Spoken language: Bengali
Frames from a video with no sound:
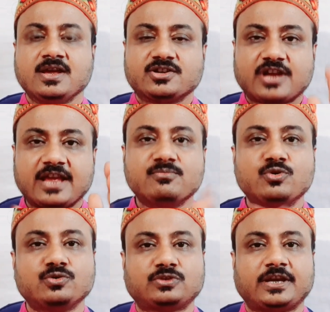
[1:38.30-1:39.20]
সেই
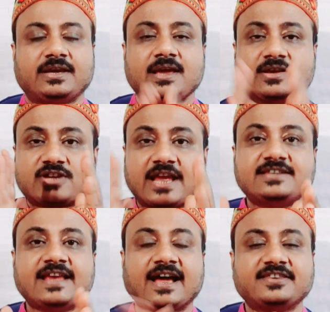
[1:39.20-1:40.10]
মুহূর্তে সেই
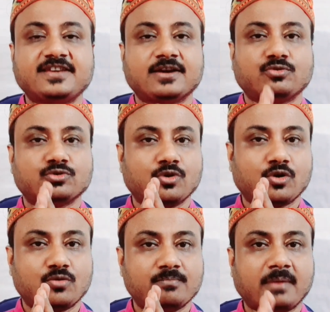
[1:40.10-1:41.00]
জায়গা দিয়ে কোনো
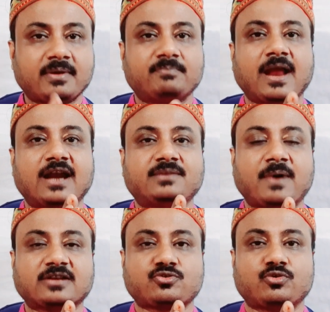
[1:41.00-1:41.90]
রকমভাবে ব্লাড
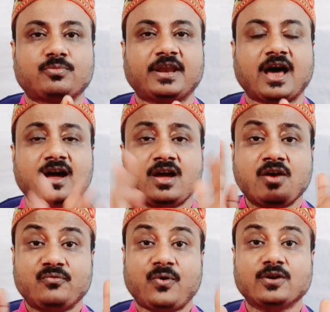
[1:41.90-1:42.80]
পাস করবে না
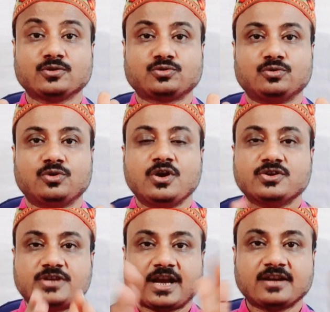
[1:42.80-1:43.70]
ফলত
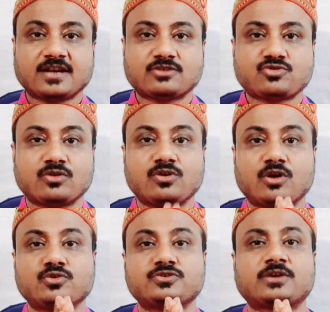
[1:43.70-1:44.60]
সেখানকার
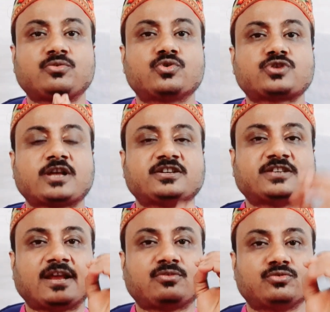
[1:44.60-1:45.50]
সংলগ্ন যে কোষ আছে
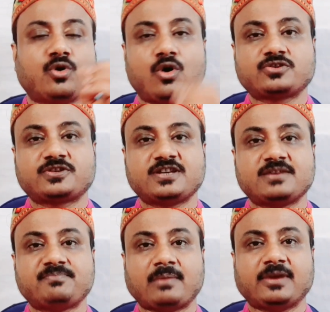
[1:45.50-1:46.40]
তারা কোনো অক্সিজেন
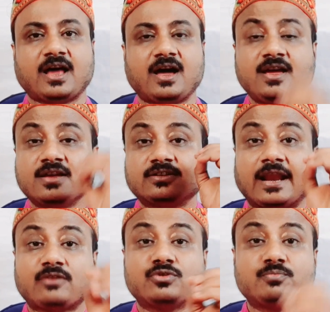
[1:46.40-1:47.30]
পাবে না
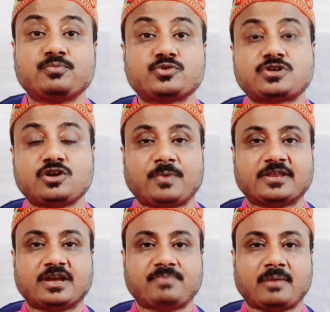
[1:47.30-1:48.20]
তারা কোনো পুষ্টি
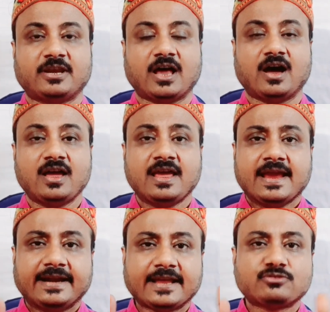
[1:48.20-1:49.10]
উপাদান পাবে না
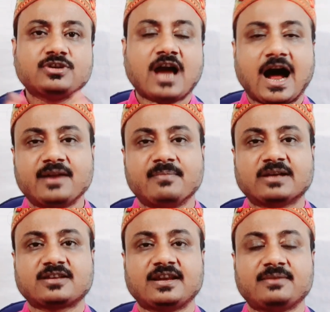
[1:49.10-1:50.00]
এটা যদি হার্ড
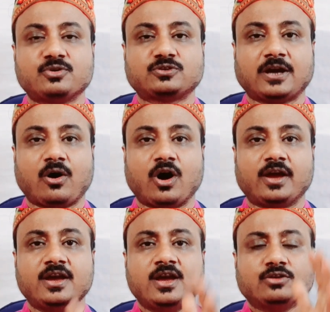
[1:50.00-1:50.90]
মাসেলের মধ্যে হয়
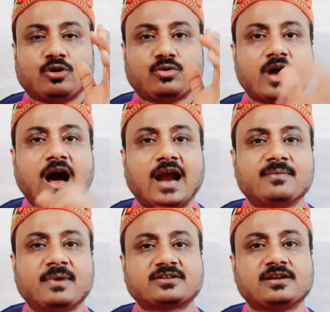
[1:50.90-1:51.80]
তখন হার্ড
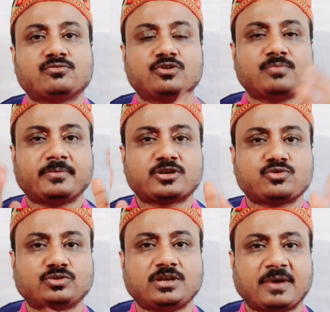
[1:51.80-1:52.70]
মাসেল কোনোভাবে
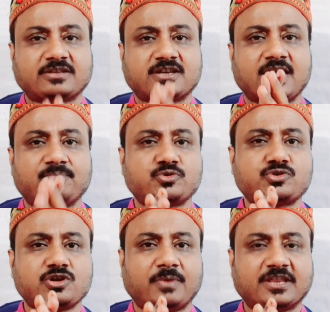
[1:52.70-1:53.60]
শক্তি পাচ্ছে না
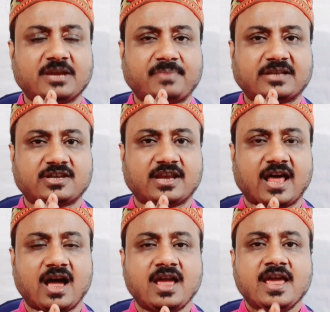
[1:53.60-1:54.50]
পুষ্টি উপাদান পাচ্ছে না
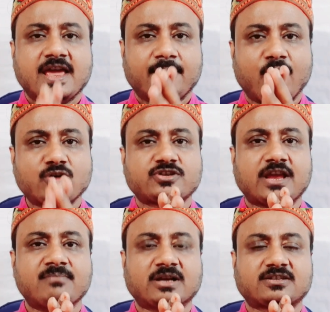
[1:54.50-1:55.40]
এবং সেই
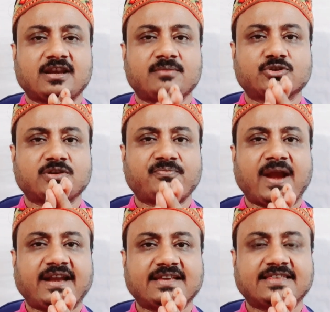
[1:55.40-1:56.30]
মাসেলের মধ্যে
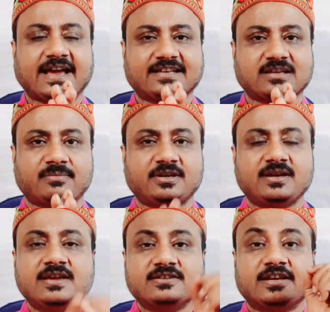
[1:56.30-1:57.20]
ফ্যাটিক দেখা যাবে
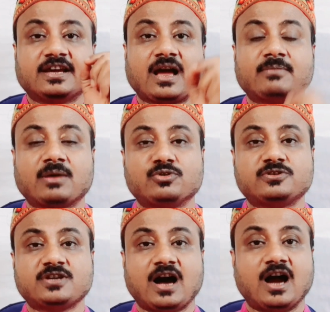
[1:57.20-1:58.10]
যেটাকে আমরা
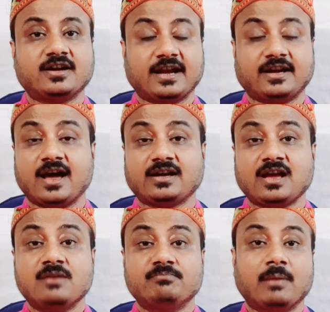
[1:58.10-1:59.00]
বলছি হার্ট অ্যাটাক
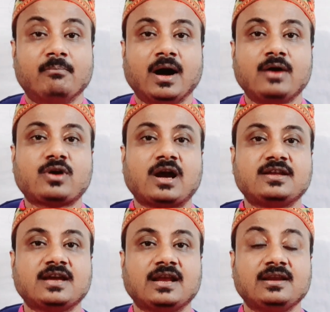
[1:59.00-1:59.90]
বা
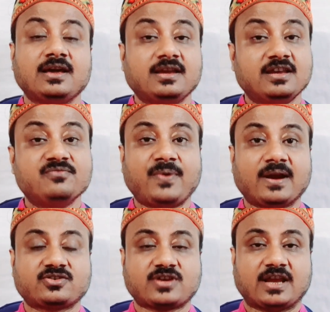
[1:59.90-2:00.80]
মায়োকার্ডিয়াল
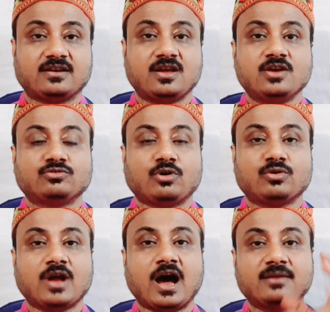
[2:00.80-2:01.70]
ইনফ্রাকশন তখন
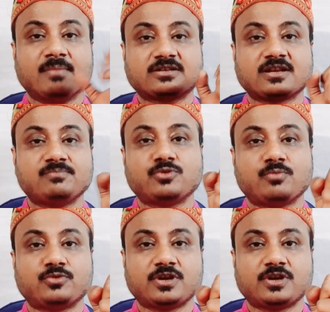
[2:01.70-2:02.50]
হার্ট মাসেল পুরোপুরি